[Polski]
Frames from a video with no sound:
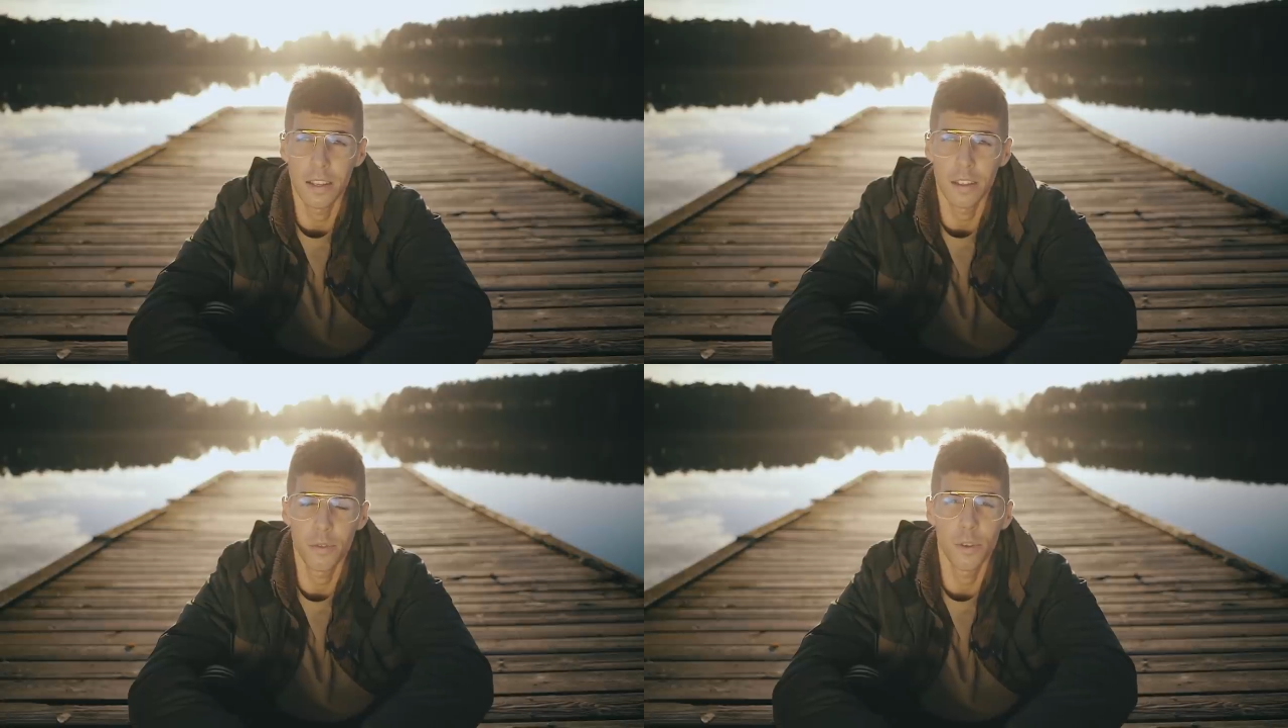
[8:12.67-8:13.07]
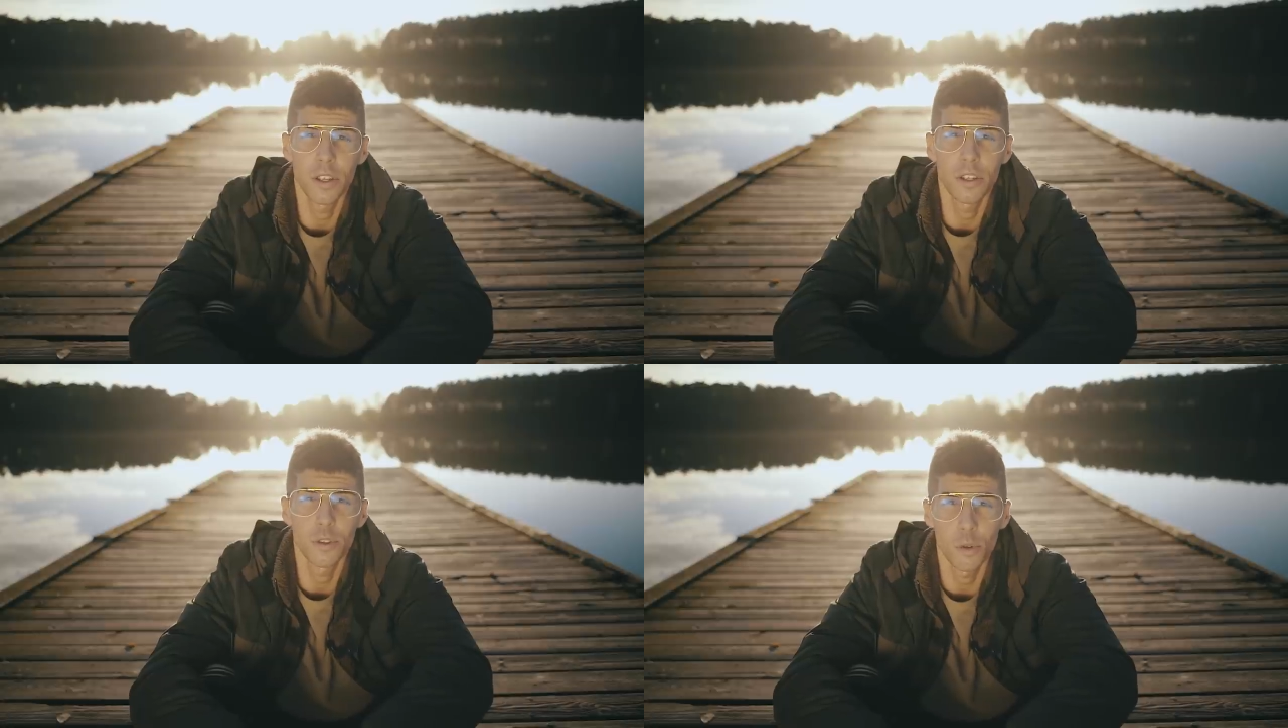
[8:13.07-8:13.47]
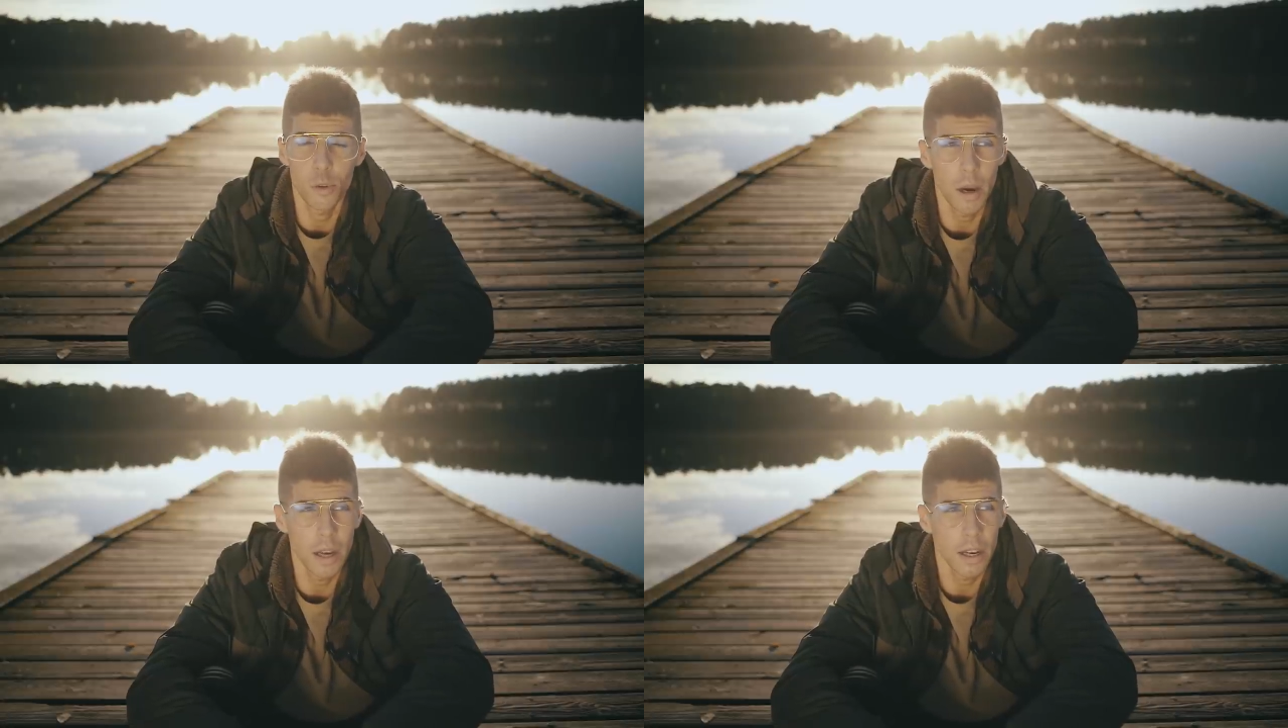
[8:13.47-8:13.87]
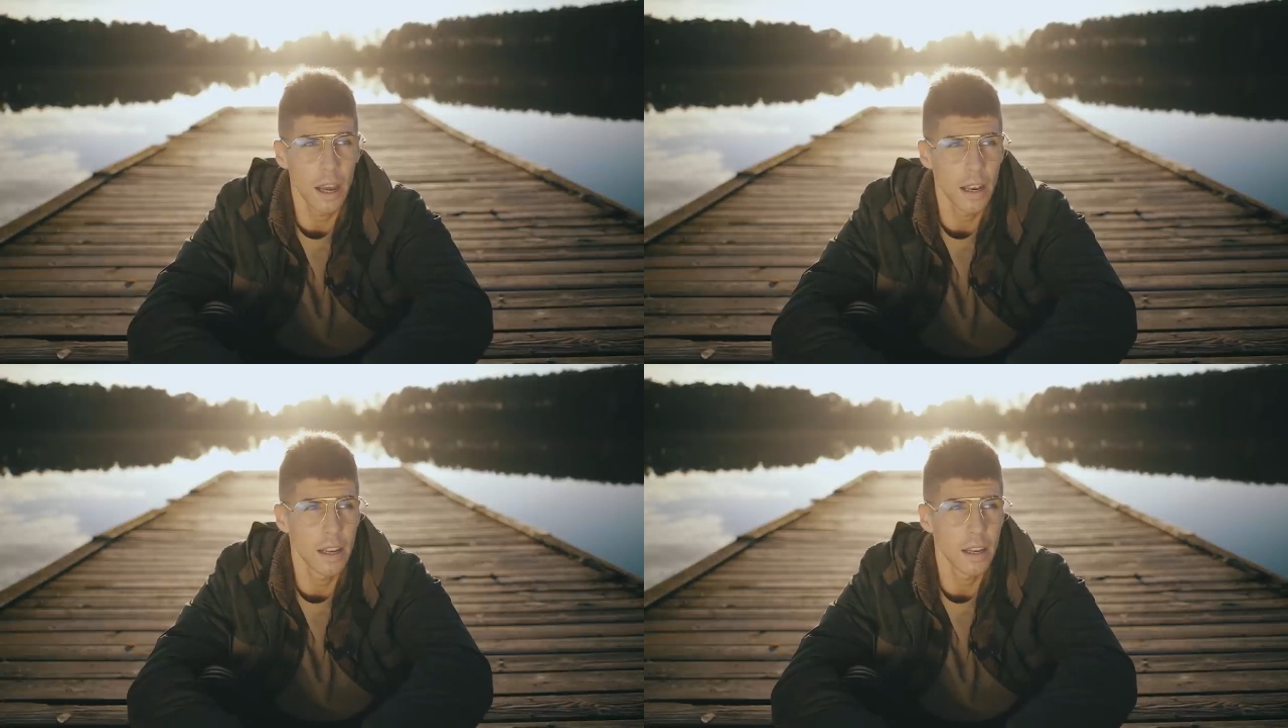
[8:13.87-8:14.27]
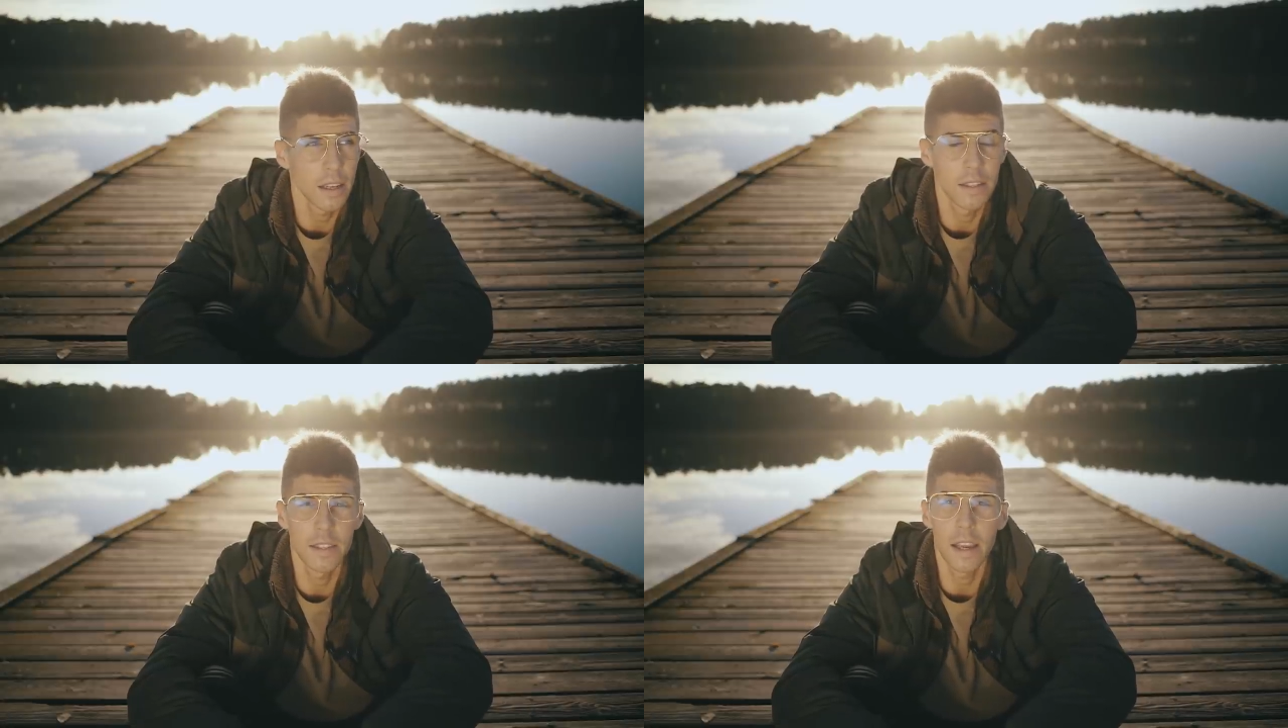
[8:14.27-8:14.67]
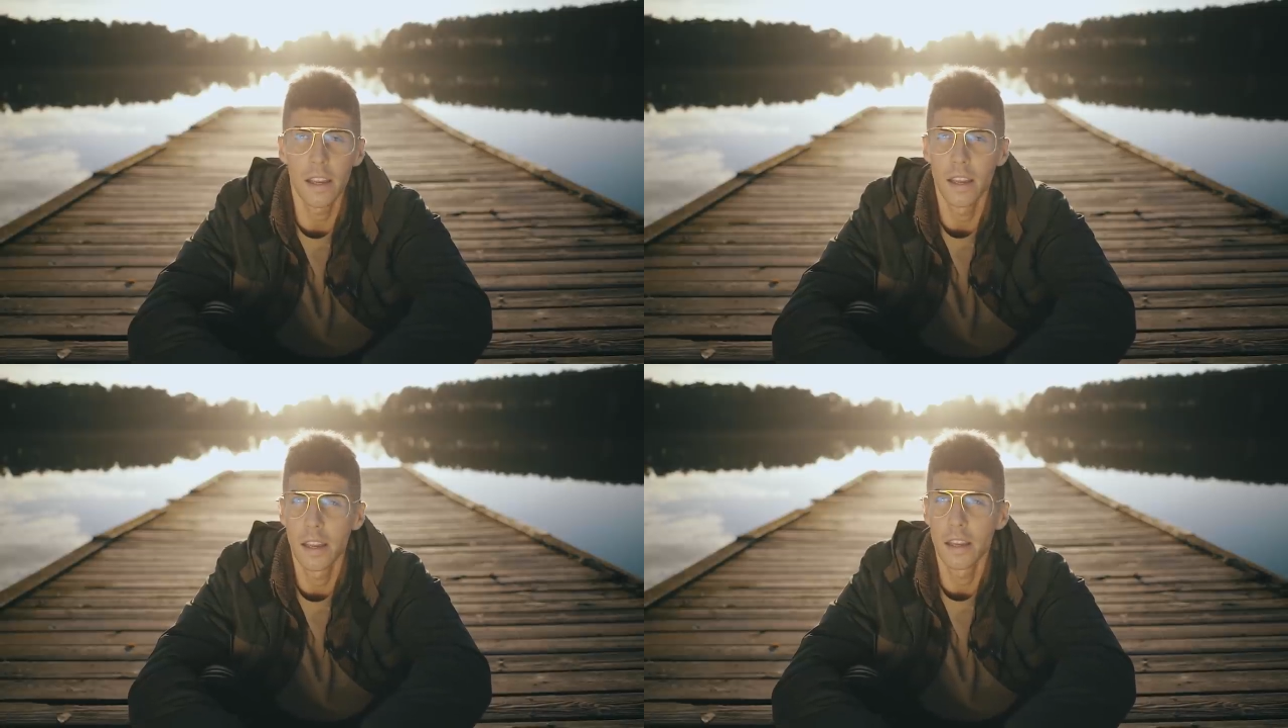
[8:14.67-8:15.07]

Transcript: na swoich źródłach, ale chce